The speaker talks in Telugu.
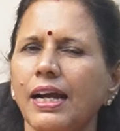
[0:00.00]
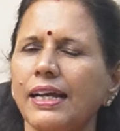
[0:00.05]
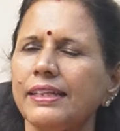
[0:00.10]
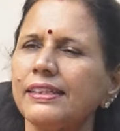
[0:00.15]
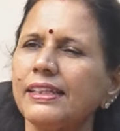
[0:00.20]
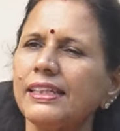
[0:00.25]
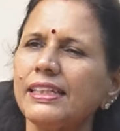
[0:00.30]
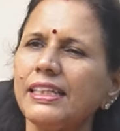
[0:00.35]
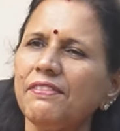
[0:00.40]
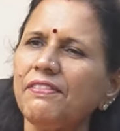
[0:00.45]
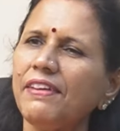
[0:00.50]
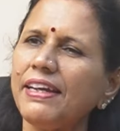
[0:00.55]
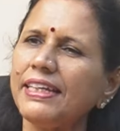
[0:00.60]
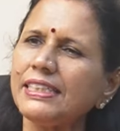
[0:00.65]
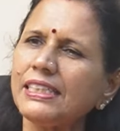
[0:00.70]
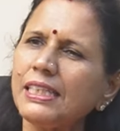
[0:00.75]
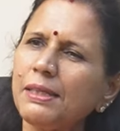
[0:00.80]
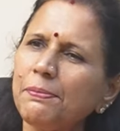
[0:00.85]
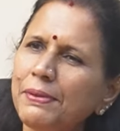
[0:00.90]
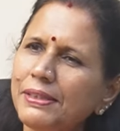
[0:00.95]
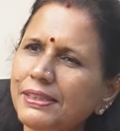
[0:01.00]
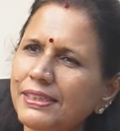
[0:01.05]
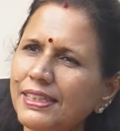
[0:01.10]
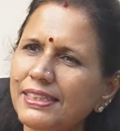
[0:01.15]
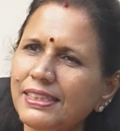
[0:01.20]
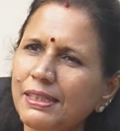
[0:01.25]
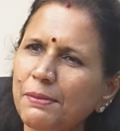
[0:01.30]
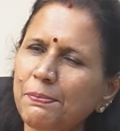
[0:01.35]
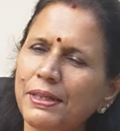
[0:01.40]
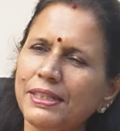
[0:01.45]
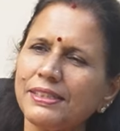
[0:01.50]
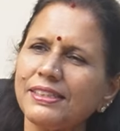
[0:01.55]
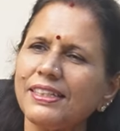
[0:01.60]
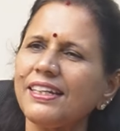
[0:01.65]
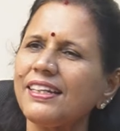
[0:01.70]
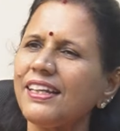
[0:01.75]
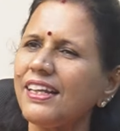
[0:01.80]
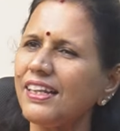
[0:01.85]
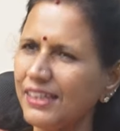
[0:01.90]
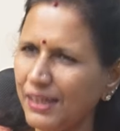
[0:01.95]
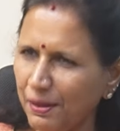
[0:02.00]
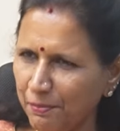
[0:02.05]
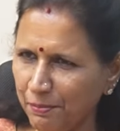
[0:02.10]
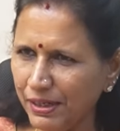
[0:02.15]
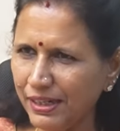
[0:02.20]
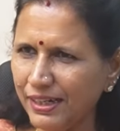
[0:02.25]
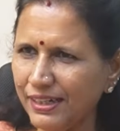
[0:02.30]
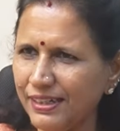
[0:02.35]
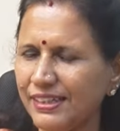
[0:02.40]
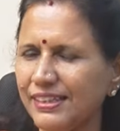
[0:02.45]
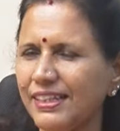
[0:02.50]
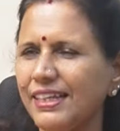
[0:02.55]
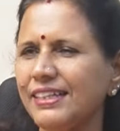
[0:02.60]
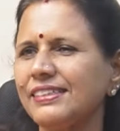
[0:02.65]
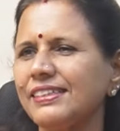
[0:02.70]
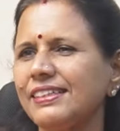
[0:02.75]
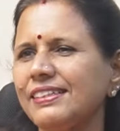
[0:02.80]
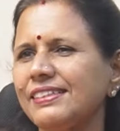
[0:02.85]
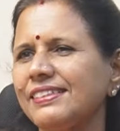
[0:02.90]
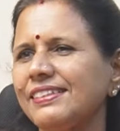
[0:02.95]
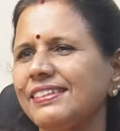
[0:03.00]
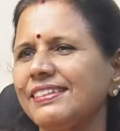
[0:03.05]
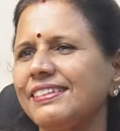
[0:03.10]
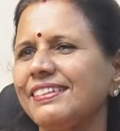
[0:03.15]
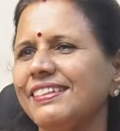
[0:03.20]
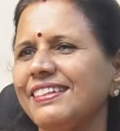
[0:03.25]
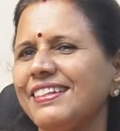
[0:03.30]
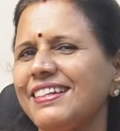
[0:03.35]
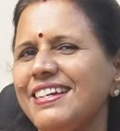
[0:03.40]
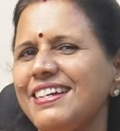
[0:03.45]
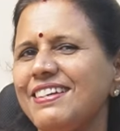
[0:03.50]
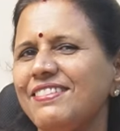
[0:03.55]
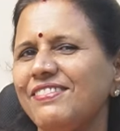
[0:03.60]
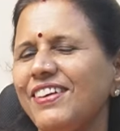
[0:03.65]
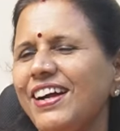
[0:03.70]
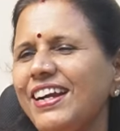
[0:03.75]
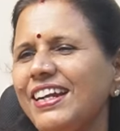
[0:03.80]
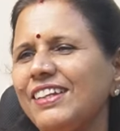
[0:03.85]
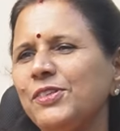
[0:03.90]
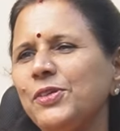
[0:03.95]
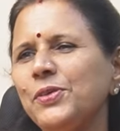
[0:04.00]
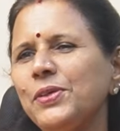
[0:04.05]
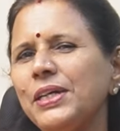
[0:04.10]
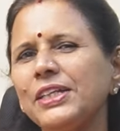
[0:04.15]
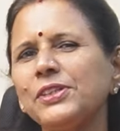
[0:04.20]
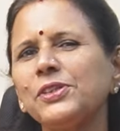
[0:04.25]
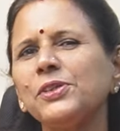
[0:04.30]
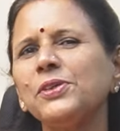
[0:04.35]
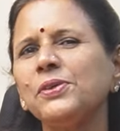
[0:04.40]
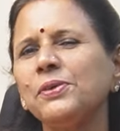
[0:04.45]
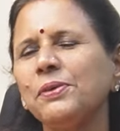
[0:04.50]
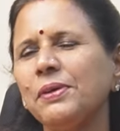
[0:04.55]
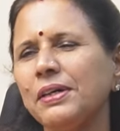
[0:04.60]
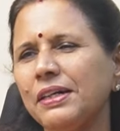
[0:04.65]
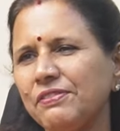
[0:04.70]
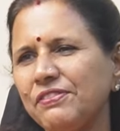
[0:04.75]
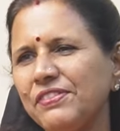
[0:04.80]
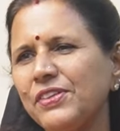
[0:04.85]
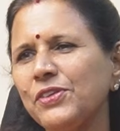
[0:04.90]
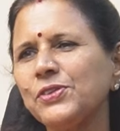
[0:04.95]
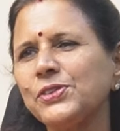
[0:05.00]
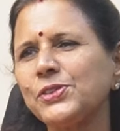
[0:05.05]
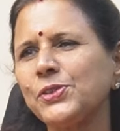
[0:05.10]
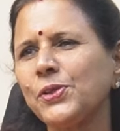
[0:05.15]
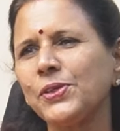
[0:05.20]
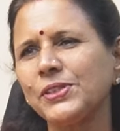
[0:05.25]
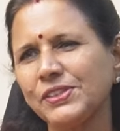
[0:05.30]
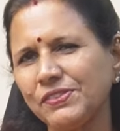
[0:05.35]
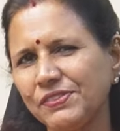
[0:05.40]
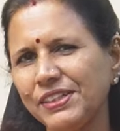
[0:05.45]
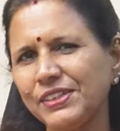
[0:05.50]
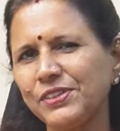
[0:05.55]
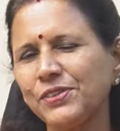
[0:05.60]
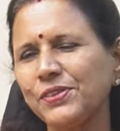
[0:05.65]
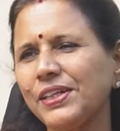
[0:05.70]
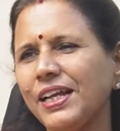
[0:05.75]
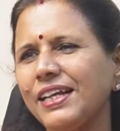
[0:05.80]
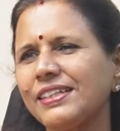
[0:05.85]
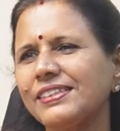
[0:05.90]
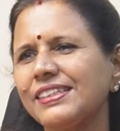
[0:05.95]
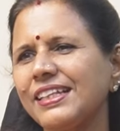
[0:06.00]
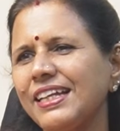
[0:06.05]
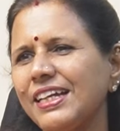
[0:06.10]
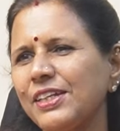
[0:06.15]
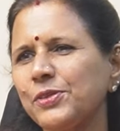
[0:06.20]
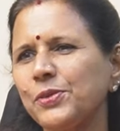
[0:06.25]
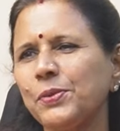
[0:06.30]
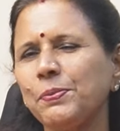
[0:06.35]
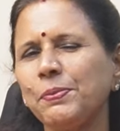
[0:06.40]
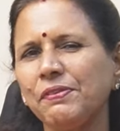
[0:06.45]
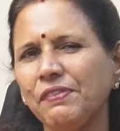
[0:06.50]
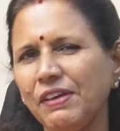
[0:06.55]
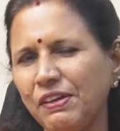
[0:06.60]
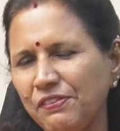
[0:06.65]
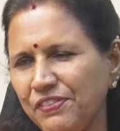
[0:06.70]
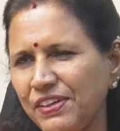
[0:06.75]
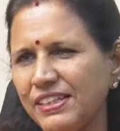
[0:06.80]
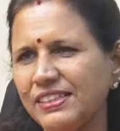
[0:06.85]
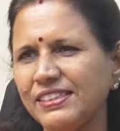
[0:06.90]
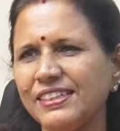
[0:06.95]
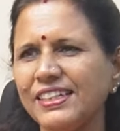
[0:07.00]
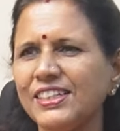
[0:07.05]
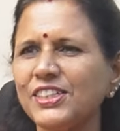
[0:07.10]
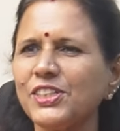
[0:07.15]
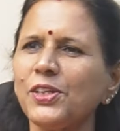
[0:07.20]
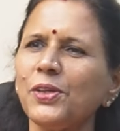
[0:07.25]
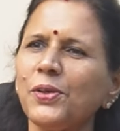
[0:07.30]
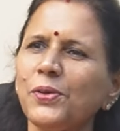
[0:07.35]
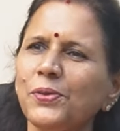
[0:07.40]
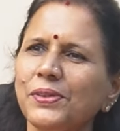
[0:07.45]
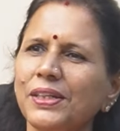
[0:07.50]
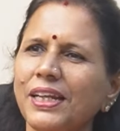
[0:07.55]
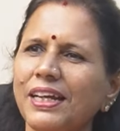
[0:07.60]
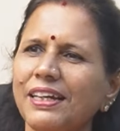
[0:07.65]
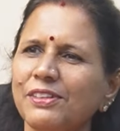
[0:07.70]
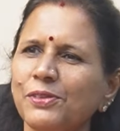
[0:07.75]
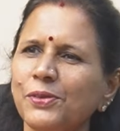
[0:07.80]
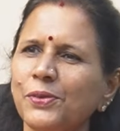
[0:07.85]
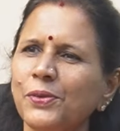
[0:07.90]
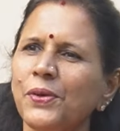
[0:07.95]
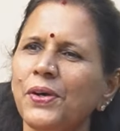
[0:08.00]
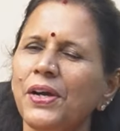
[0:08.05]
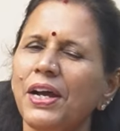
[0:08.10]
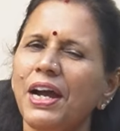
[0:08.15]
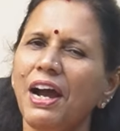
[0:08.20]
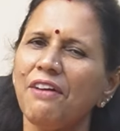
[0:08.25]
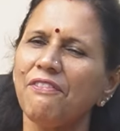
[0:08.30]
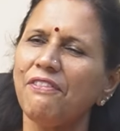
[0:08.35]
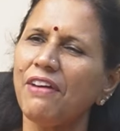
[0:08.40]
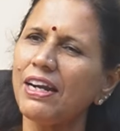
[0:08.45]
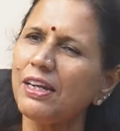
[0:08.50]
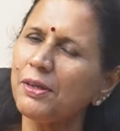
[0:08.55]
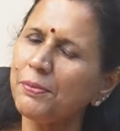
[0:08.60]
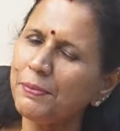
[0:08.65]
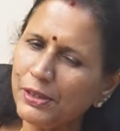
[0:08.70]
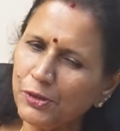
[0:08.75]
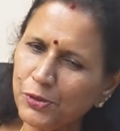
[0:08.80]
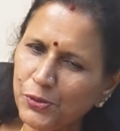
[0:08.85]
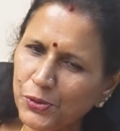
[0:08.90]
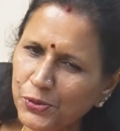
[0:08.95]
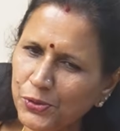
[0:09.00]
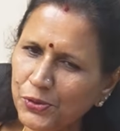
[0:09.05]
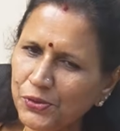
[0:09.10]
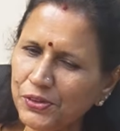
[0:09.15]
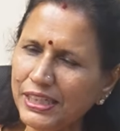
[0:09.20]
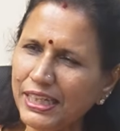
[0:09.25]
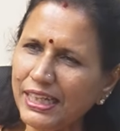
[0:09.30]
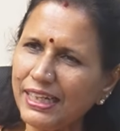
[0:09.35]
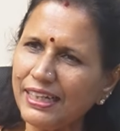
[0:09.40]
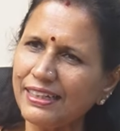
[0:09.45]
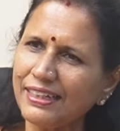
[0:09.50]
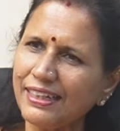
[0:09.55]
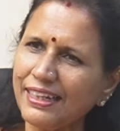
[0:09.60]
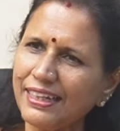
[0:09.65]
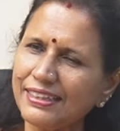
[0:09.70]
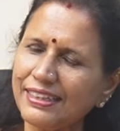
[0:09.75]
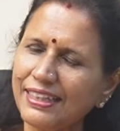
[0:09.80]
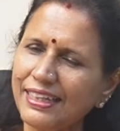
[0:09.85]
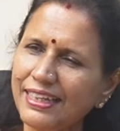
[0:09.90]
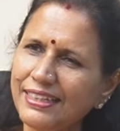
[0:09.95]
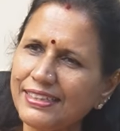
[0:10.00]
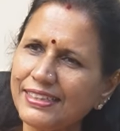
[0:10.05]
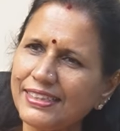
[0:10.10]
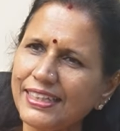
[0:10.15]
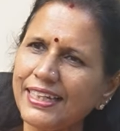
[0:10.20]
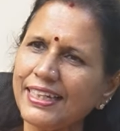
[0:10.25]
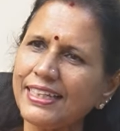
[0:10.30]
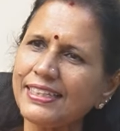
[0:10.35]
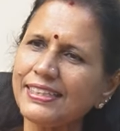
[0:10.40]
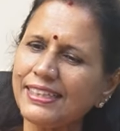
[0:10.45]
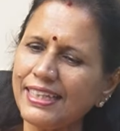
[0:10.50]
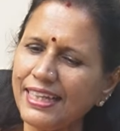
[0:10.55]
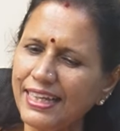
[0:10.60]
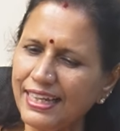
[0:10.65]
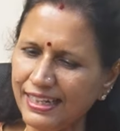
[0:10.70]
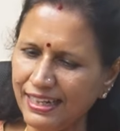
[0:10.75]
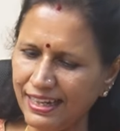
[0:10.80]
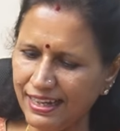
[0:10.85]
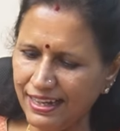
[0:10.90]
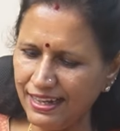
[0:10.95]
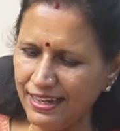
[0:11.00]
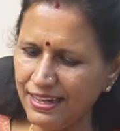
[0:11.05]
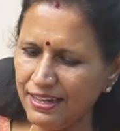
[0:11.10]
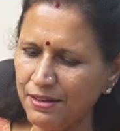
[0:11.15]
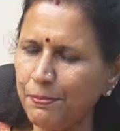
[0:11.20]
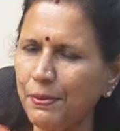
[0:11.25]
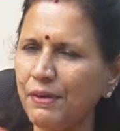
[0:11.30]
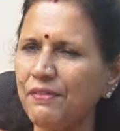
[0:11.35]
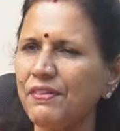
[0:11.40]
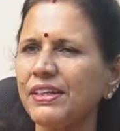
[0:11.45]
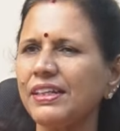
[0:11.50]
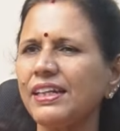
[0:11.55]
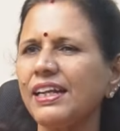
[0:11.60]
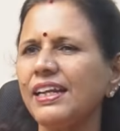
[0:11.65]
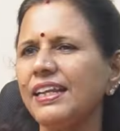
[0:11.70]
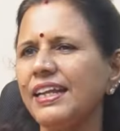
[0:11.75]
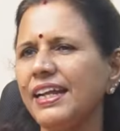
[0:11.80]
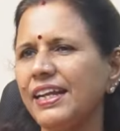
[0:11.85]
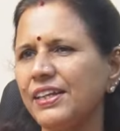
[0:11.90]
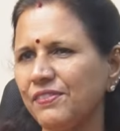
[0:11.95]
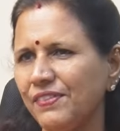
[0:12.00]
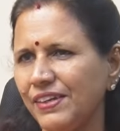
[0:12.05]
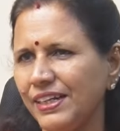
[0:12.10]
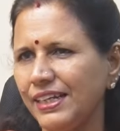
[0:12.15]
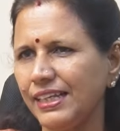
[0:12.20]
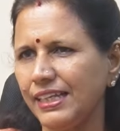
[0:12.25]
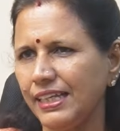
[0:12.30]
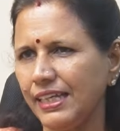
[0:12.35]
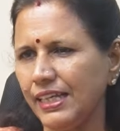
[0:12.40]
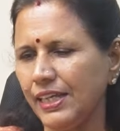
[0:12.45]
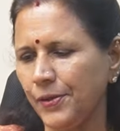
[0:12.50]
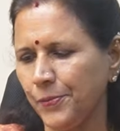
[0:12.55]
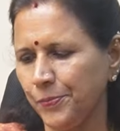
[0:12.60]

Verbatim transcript: అందుకని వైసీపీ చేసే ప్రచారాలు నమ్మకండి దయచేసి వాళ్ళు ఏదో వ్యూస్ కోసం ఏదో రాస్తారు ఇప్పుడు వాళ్ళు ఫ్రస్ట్రేషన్ లో ఉన్నారు వాళ్ళు మీకు గుర్తుంటే కనుక అయితే జనసేన పవన్ కళ్యాణ్ వెళ్ళి